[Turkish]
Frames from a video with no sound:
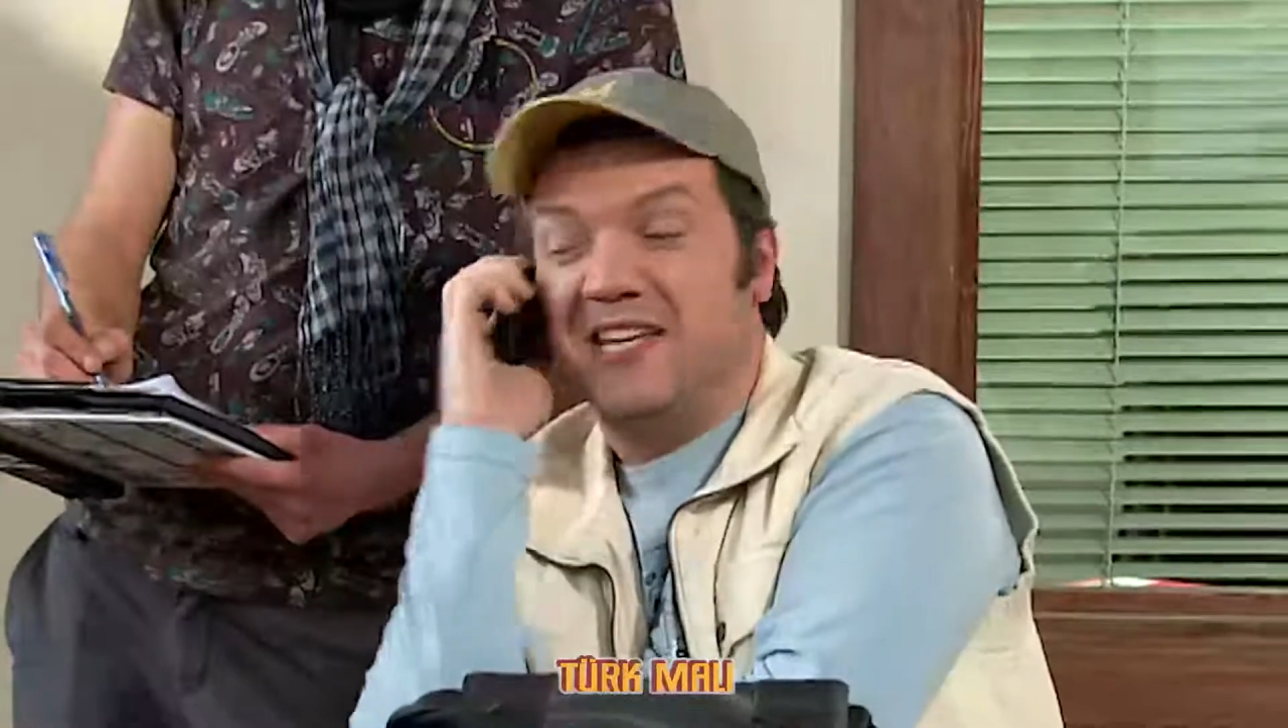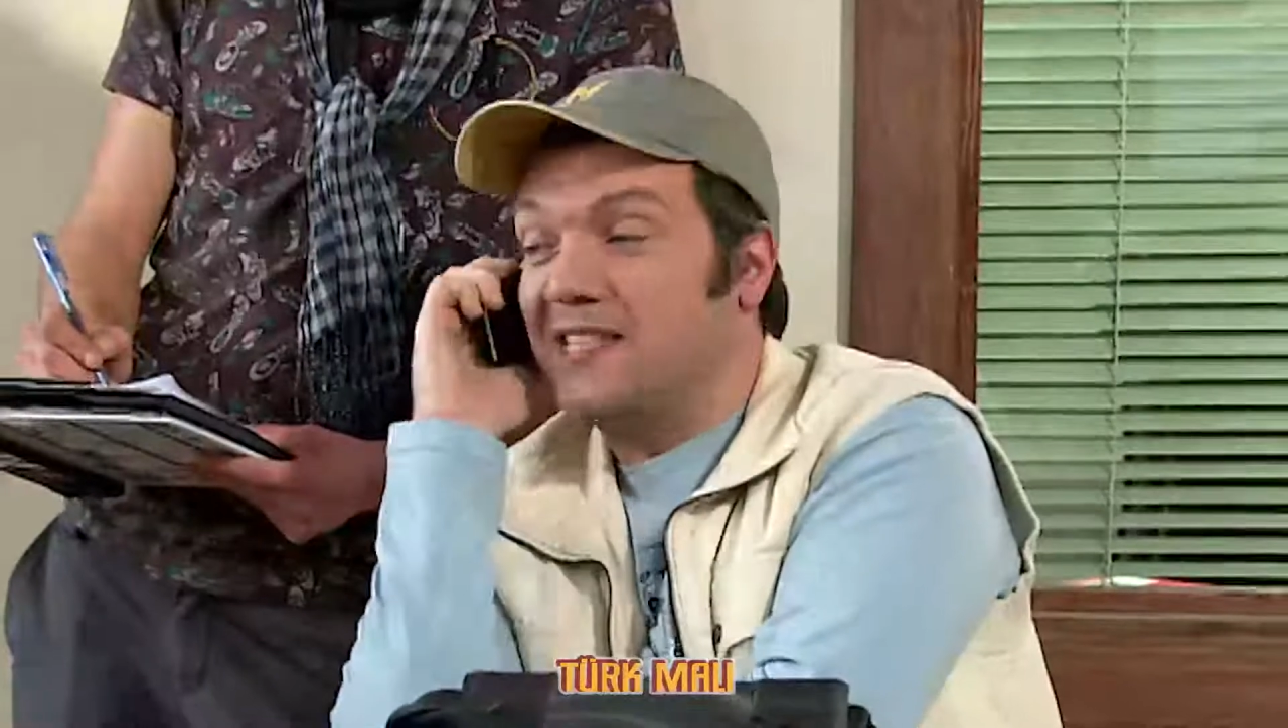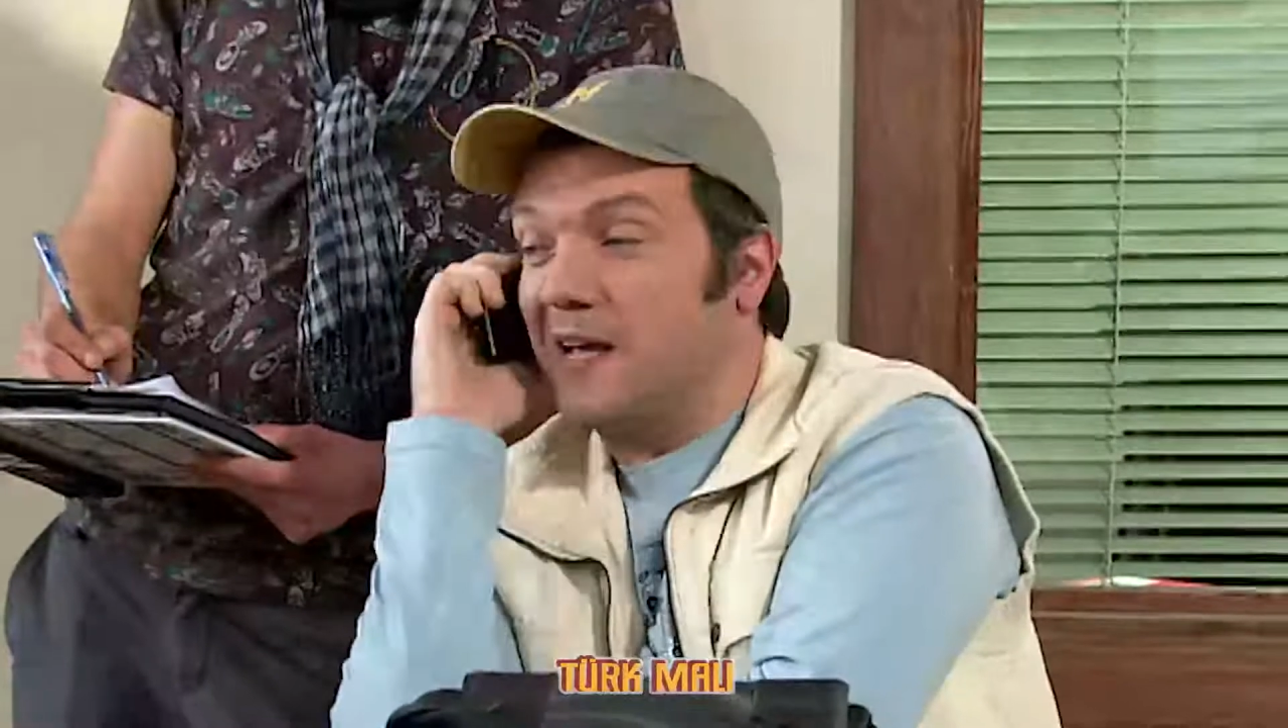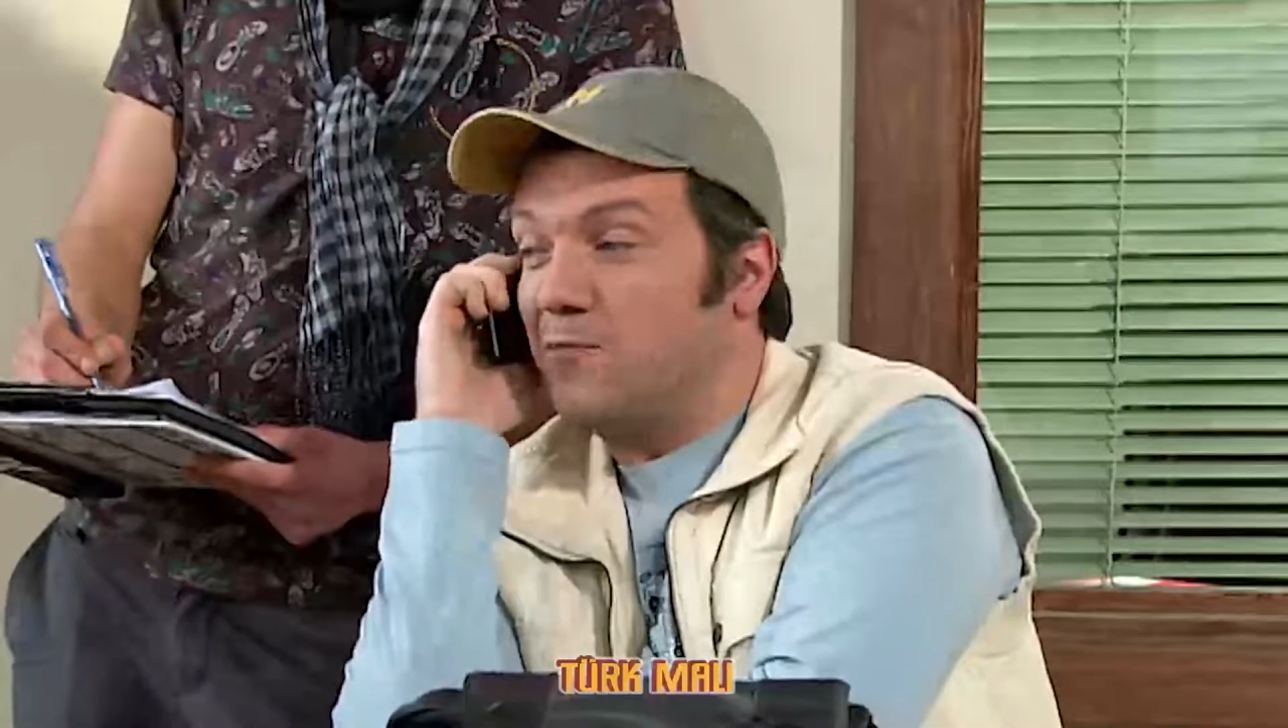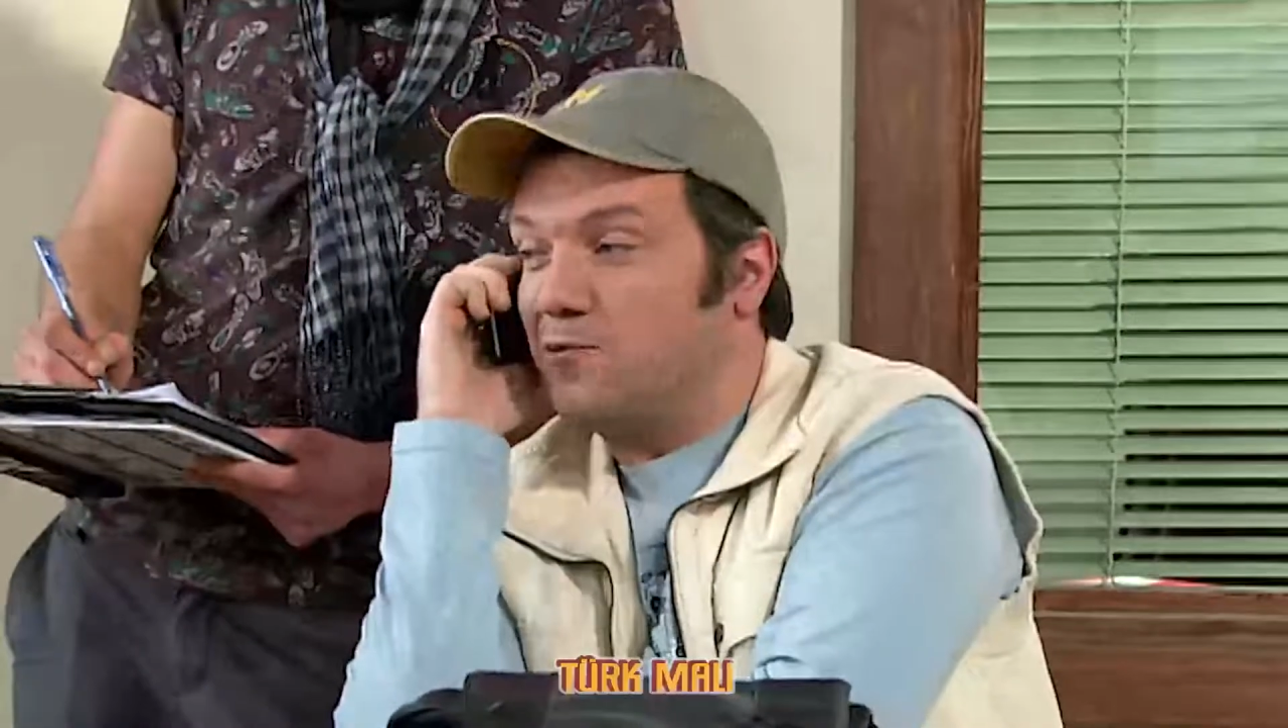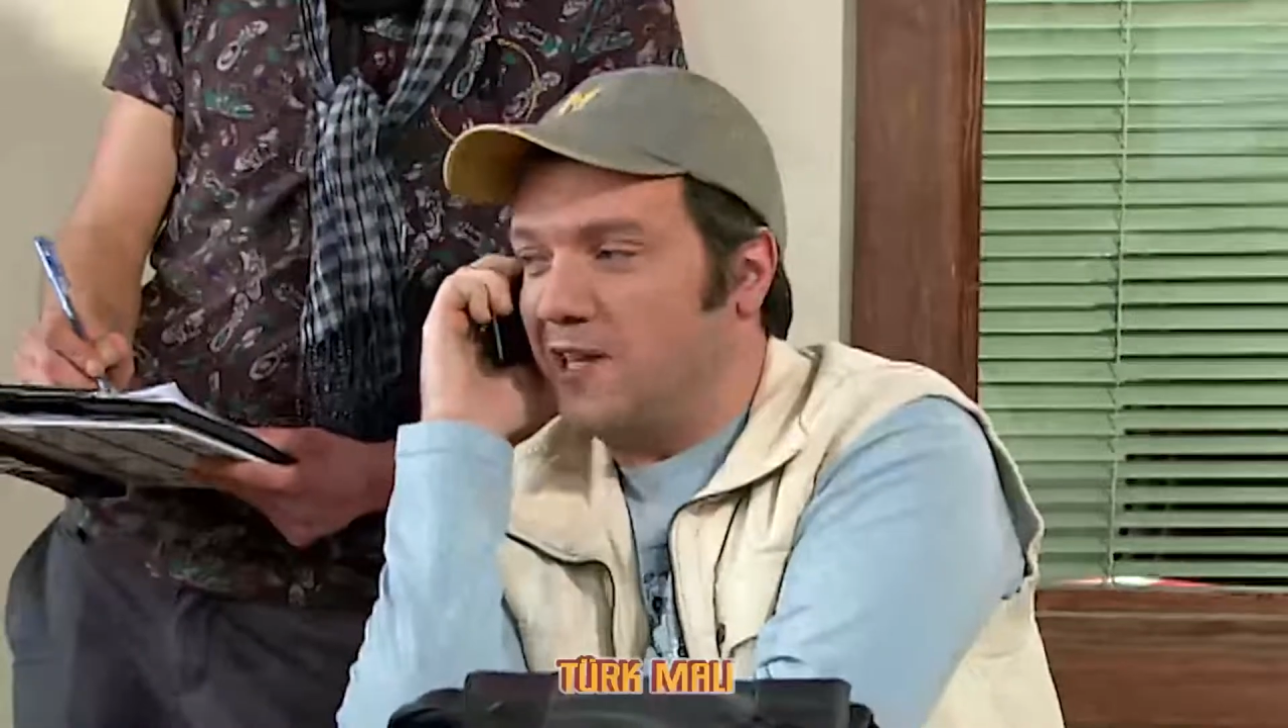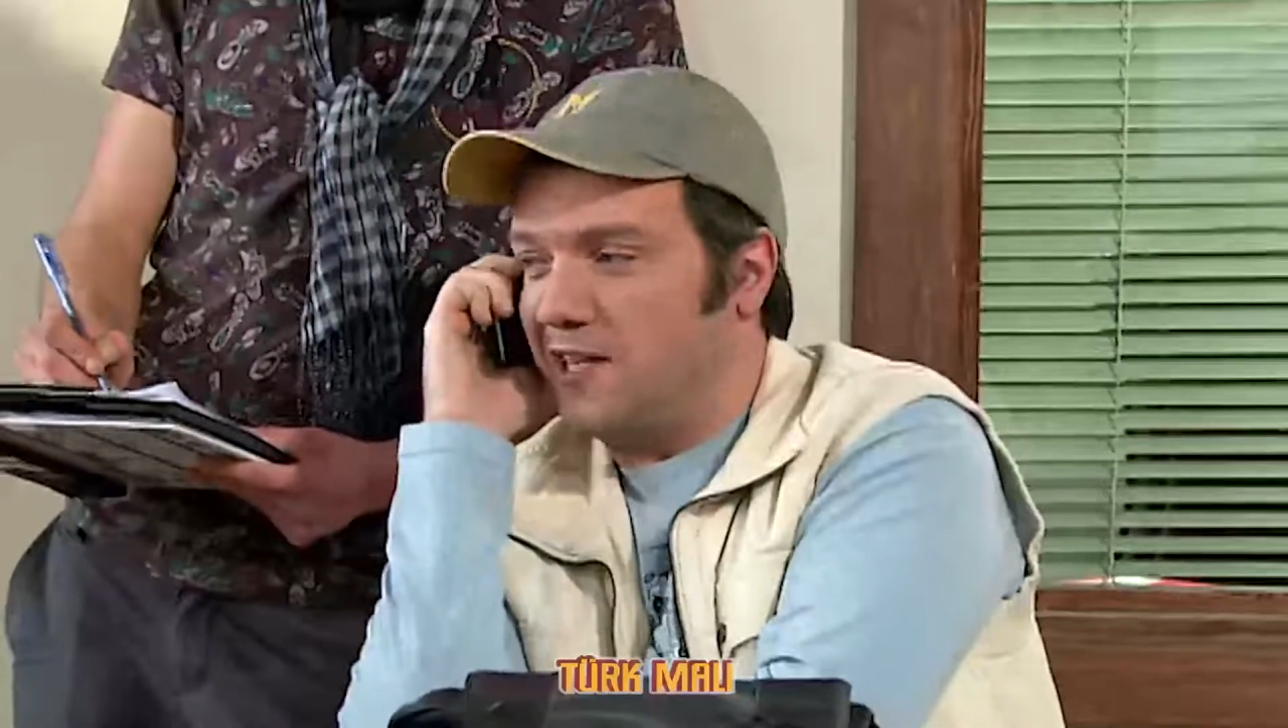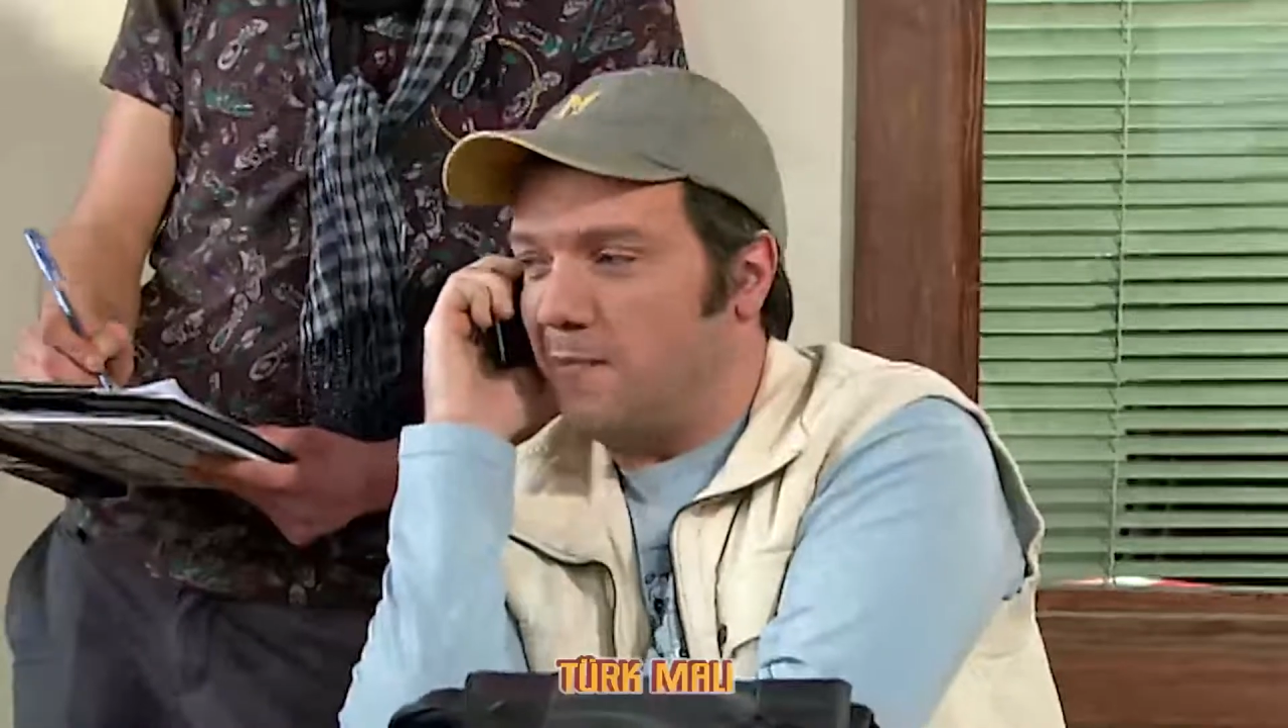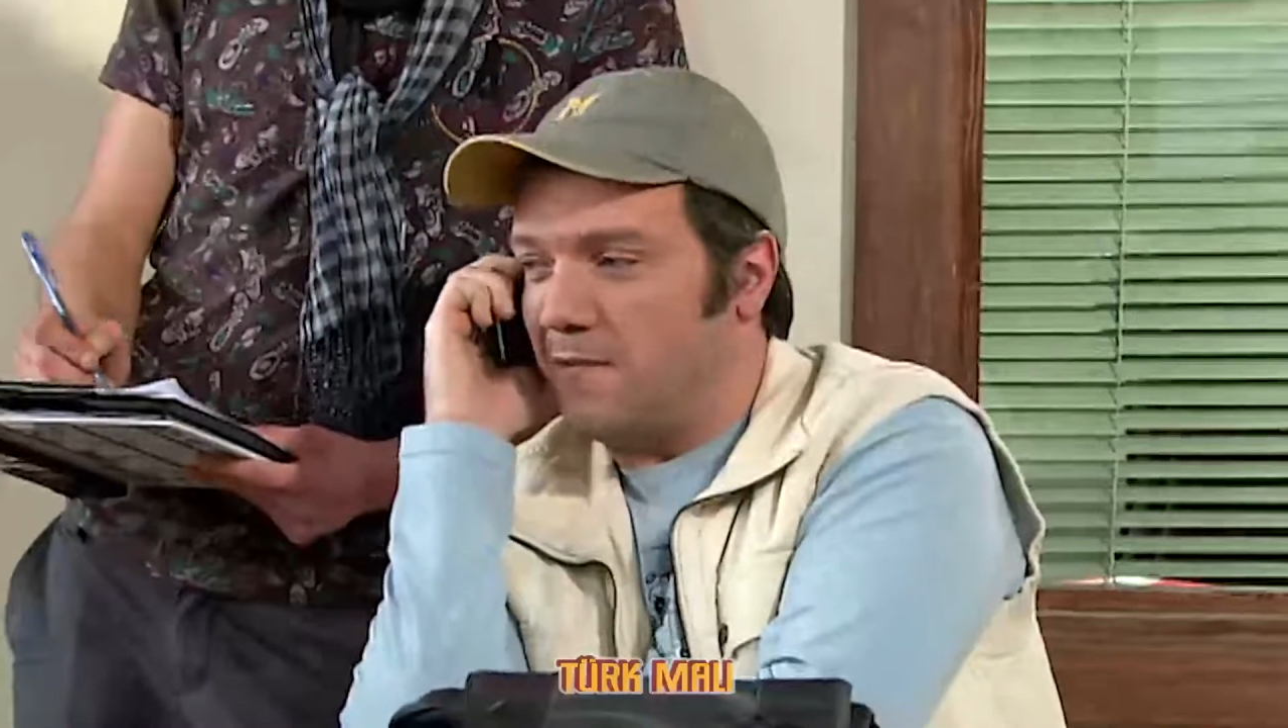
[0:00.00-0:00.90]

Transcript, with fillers: Sen bütün ekibi